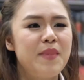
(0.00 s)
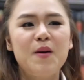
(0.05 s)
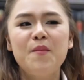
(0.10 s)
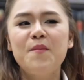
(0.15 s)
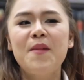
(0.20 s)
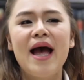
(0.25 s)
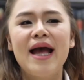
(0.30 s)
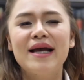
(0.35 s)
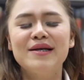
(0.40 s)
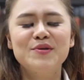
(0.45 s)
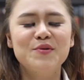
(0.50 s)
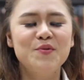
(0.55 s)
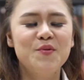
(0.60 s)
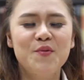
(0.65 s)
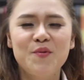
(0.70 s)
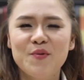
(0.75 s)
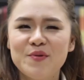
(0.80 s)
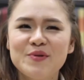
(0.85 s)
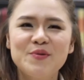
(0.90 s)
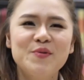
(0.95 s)
เป้าหมายสู
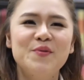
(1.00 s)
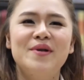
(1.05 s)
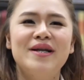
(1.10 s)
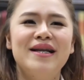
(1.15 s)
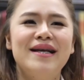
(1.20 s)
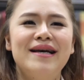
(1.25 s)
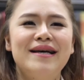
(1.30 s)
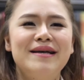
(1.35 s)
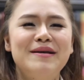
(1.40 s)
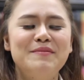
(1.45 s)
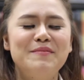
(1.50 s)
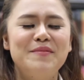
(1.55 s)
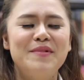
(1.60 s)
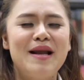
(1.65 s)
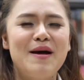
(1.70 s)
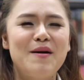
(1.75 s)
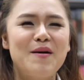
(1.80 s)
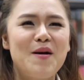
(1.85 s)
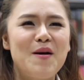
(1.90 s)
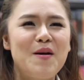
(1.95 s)
งสุดเลย
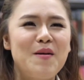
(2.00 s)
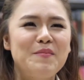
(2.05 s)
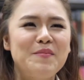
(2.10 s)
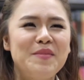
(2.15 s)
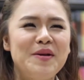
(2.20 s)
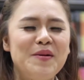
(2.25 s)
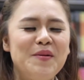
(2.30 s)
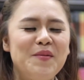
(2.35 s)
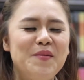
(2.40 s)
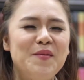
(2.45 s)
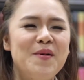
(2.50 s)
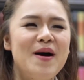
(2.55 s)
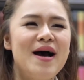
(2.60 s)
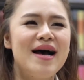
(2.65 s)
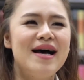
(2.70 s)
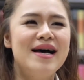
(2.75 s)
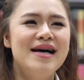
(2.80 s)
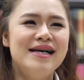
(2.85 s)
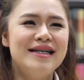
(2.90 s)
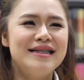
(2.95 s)
แล้วก็ไม่รู้ว่า
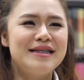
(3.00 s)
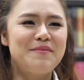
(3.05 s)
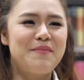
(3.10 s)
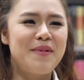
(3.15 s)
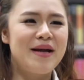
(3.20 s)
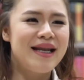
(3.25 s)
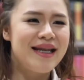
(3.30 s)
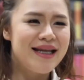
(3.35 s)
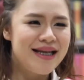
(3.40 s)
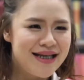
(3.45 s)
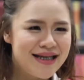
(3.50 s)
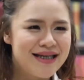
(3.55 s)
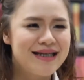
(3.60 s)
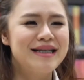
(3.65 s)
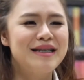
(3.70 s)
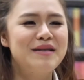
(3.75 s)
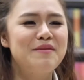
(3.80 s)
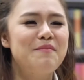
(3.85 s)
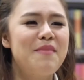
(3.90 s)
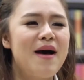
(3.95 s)
จะไปได้ถึง
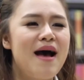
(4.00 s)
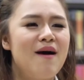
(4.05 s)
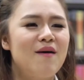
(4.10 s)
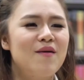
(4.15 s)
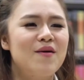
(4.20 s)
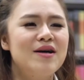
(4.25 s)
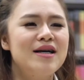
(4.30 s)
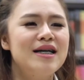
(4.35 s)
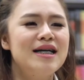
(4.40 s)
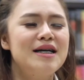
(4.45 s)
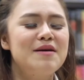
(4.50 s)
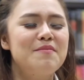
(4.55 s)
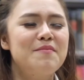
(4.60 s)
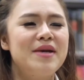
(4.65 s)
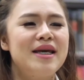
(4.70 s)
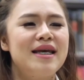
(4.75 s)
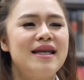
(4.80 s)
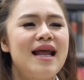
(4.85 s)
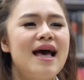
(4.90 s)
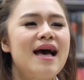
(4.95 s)
หรือเปล่าก็คือ
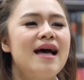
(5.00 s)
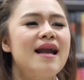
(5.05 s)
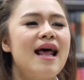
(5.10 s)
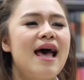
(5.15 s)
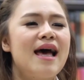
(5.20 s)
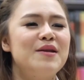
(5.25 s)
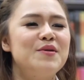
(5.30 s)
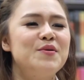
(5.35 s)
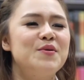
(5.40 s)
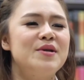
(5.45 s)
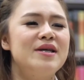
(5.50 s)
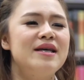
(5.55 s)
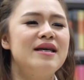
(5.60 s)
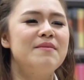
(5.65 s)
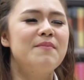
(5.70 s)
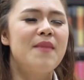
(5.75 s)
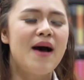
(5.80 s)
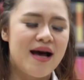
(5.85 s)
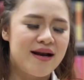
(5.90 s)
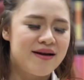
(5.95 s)
มีหน้าร้านอยู่ที่
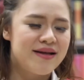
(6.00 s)
ปา